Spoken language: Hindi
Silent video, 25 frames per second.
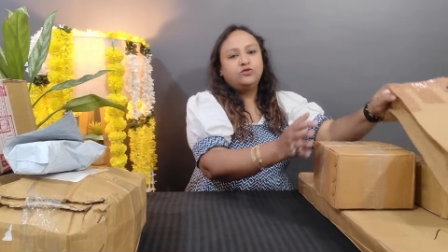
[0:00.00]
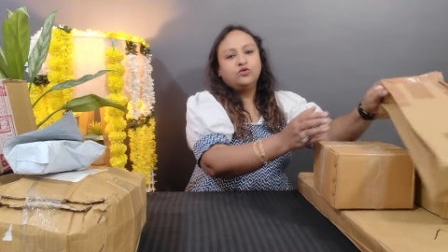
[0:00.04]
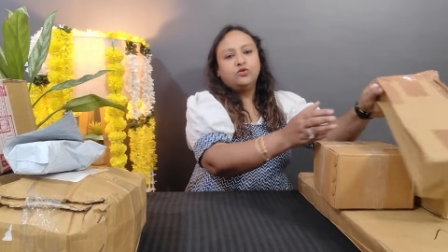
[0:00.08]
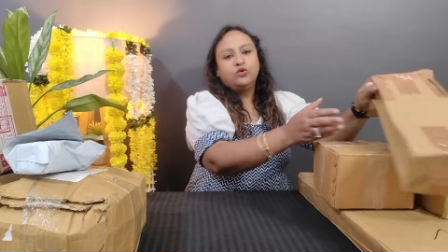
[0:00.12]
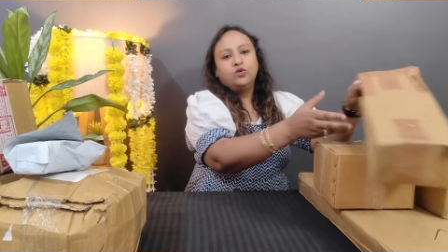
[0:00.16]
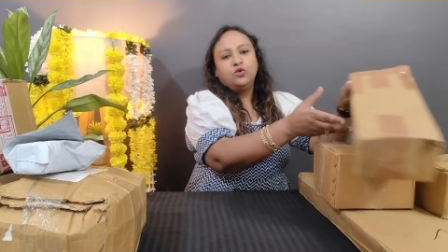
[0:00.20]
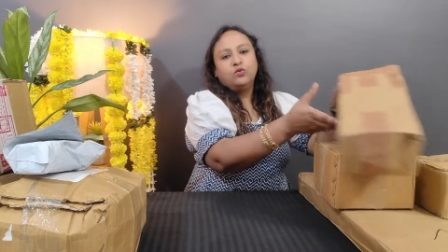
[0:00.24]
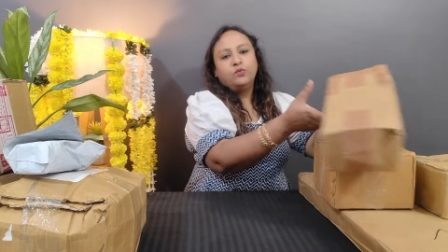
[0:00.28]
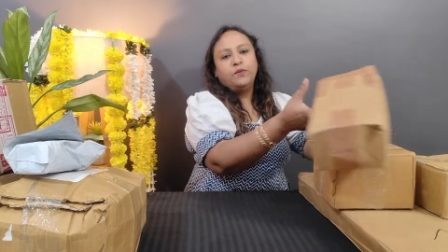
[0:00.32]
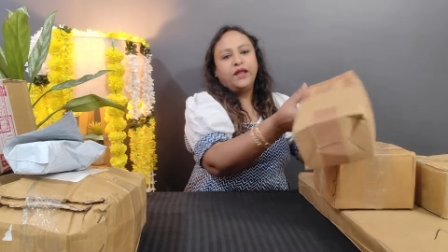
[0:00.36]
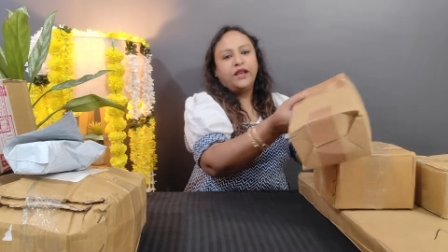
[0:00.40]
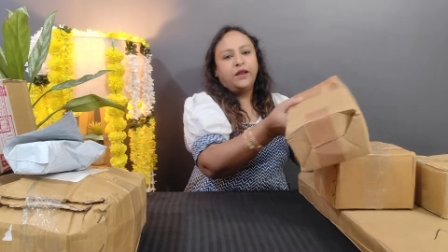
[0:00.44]

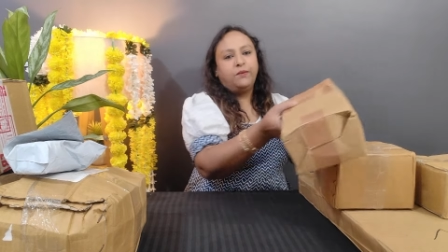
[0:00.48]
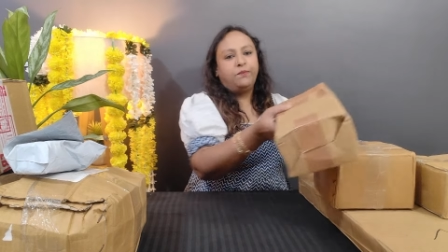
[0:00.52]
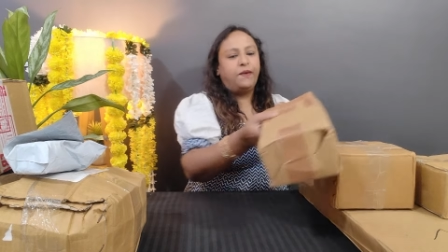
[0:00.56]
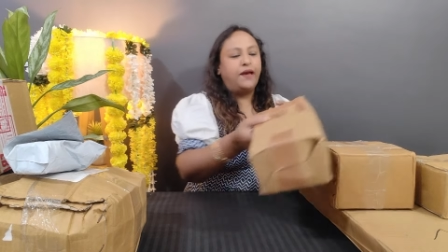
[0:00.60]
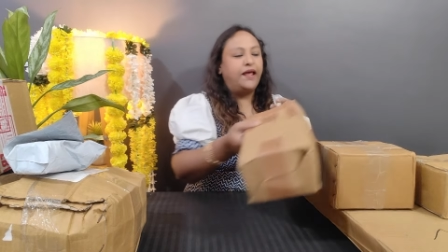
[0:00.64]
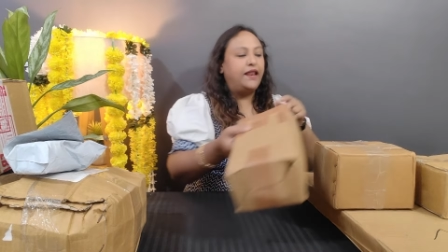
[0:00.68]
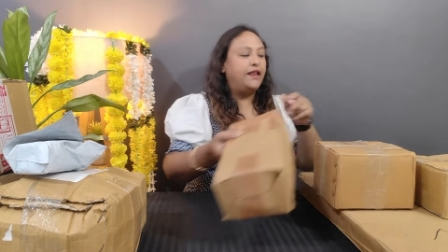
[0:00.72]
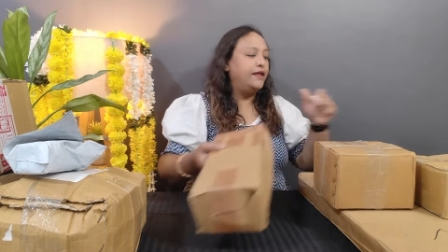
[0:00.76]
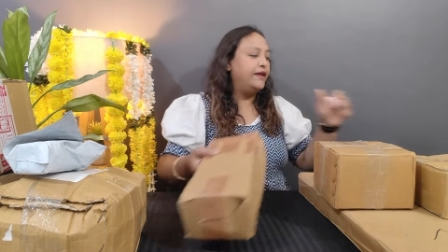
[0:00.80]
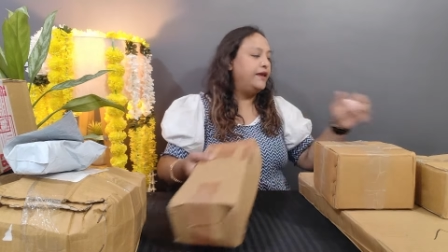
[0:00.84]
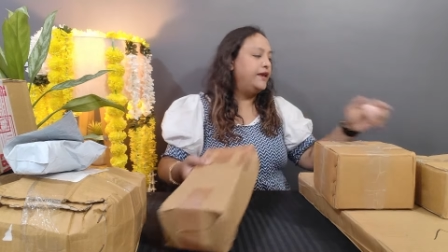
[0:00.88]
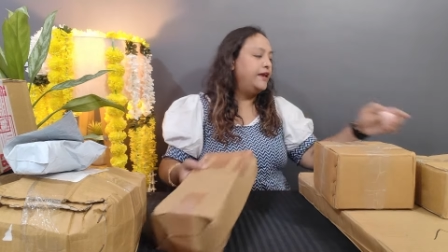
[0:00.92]
उसको मैंने
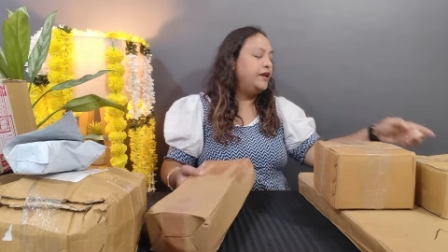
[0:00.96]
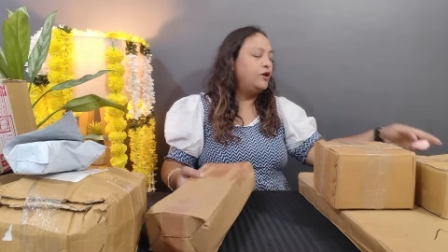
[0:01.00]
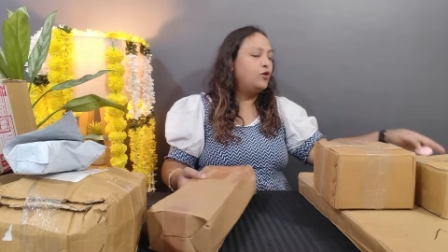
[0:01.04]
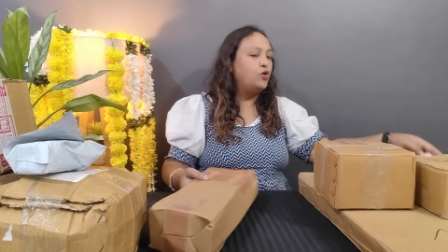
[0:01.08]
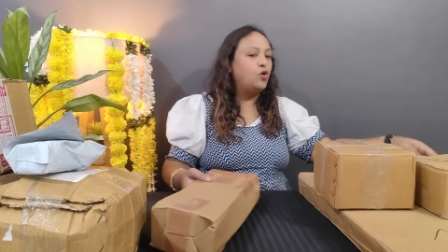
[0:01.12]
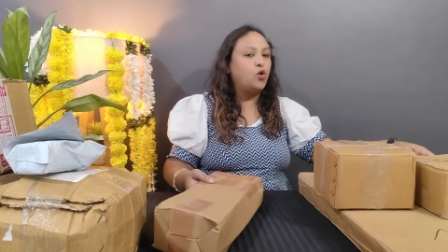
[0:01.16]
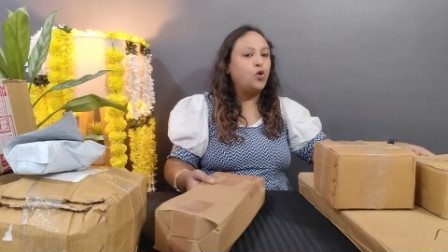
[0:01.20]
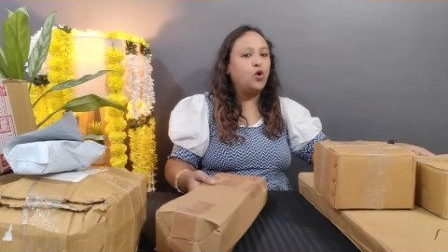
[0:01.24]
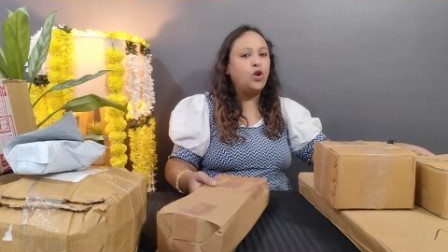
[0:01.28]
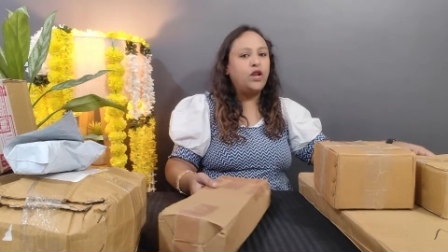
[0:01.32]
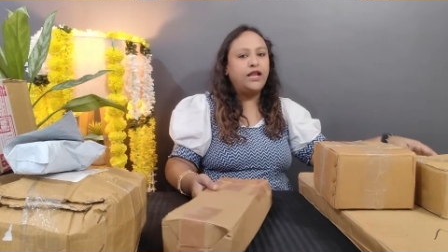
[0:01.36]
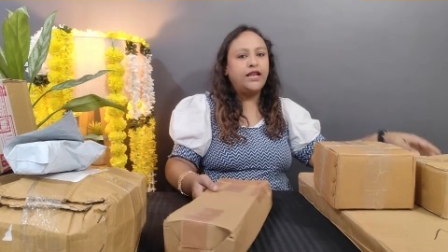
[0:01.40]
पहले ही
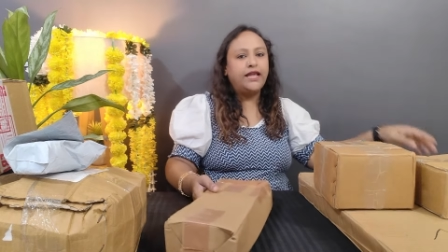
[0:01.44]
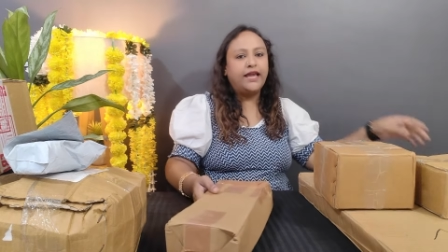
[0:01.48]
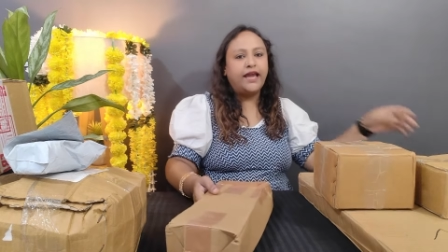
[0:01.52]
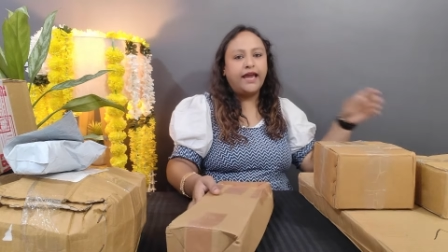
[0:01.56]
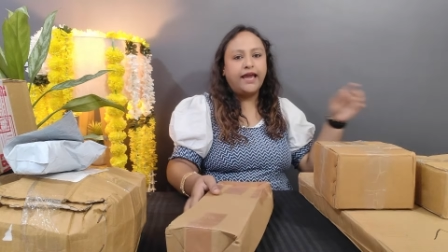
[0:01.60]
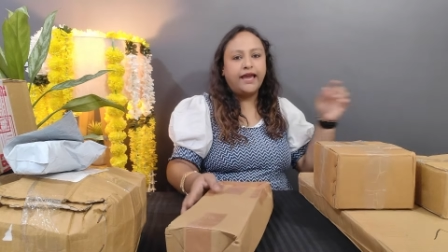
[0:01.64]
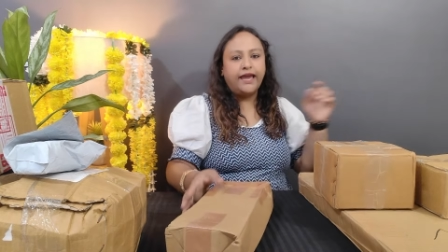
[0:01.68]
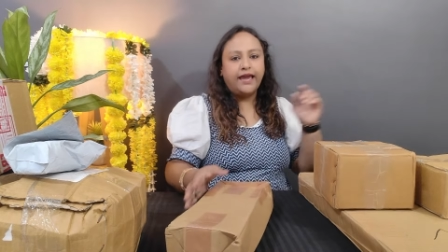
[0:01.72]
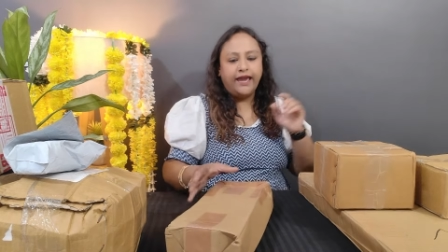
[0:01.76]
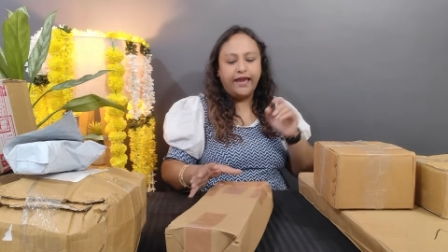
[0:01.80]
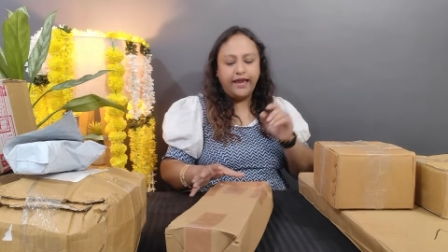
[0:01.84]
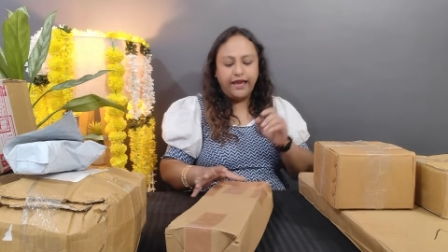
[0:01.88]
खोल
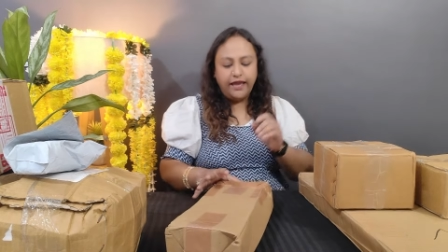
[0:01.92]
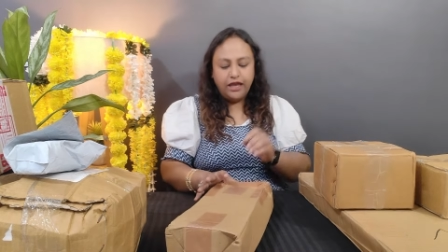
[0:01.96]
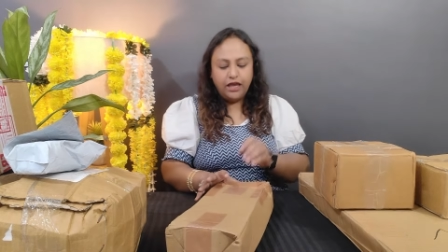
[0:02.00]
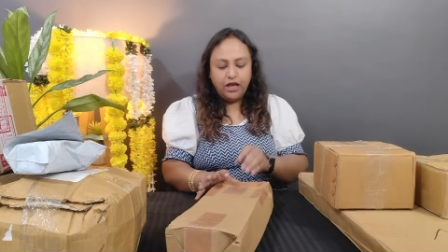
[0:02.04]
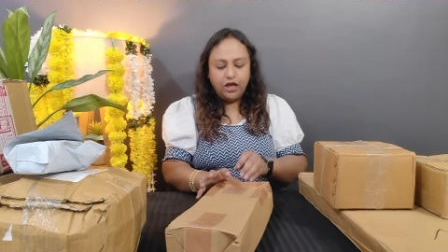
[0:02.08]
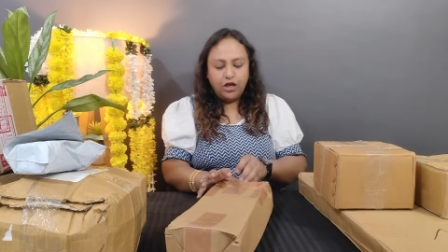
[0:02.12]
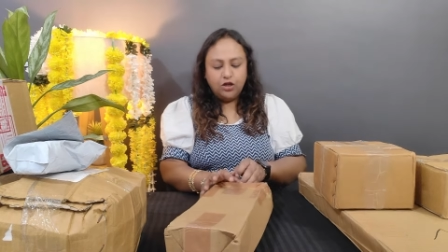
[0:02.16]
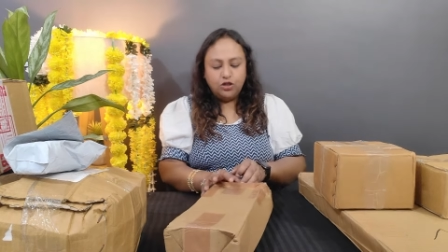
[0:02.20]
लिया है